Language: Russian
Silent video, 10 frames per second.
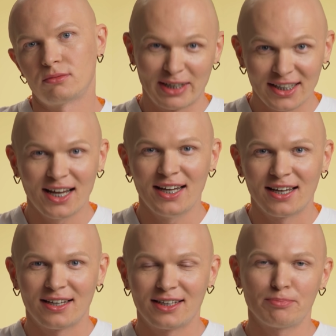
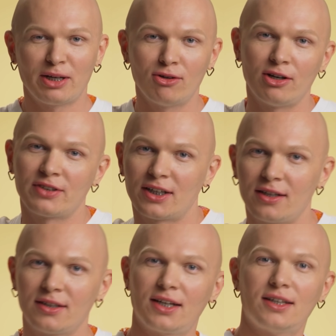Погнали!
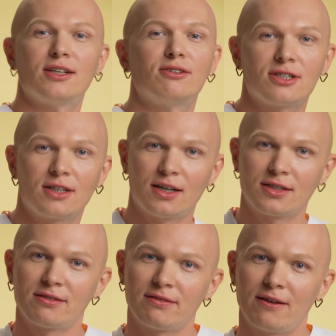Распаковка на канале Гоша
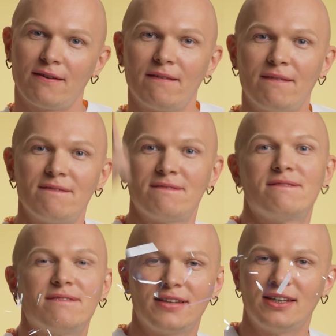Карцева.
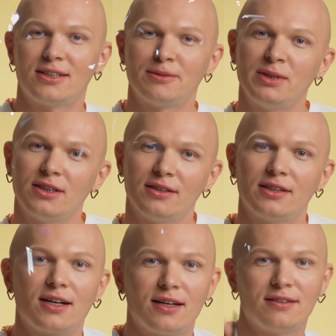И разбил
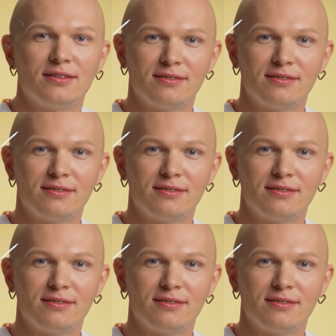экран.